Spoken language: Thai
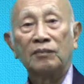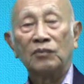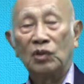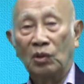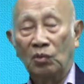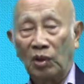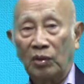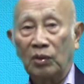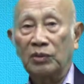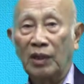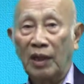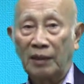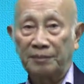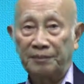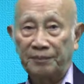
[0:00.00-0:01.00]
อย่างไรก็
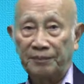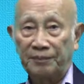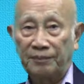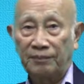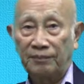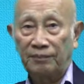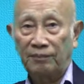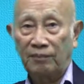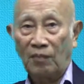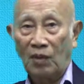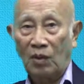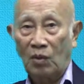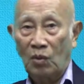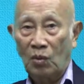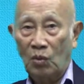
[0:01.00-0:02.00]
ตาม
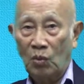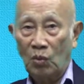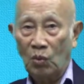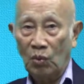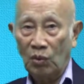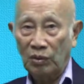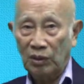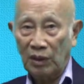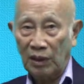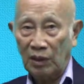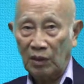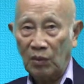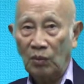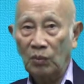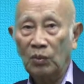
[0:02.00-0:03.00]
หัวใจ
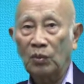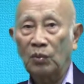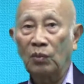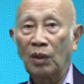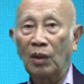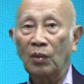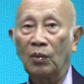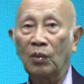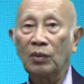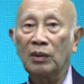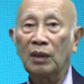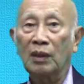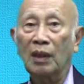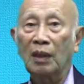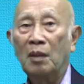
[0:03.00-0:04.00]
ของคนเราก็
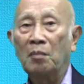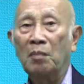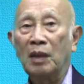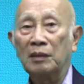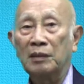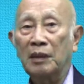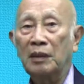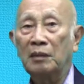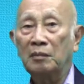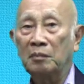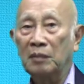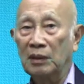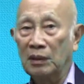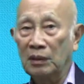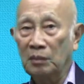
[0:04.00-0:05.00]
จะกลับมาเต้น
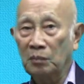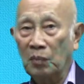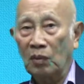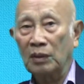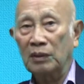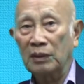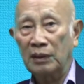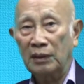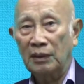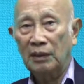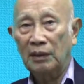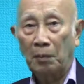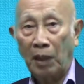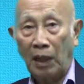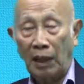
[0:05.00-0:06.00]
เหมือนปกติ
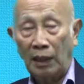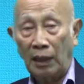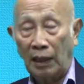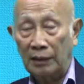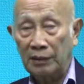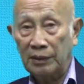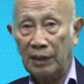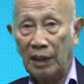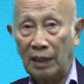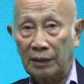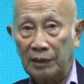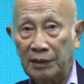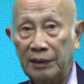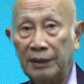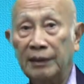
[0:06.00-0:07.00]
ภายหลังจาก
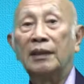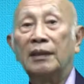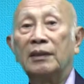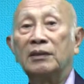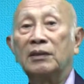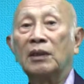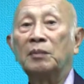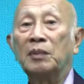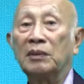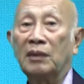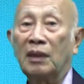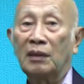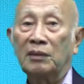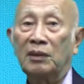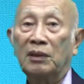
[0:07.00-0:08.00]
ที่เส้นประ
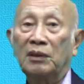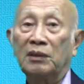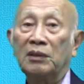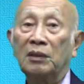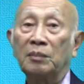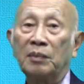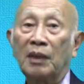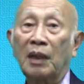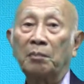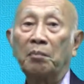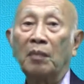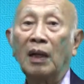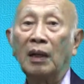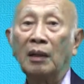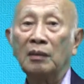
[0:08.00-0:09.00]
สาทเส้นที่สิบกลับ
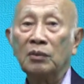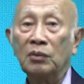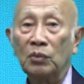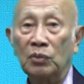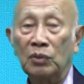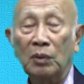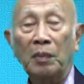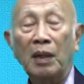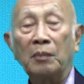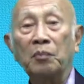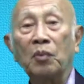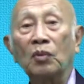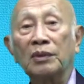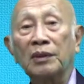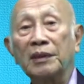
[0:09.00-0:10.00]
มาสู่สภาพ
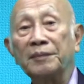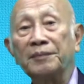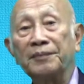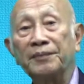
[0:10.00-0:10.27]
ปกติ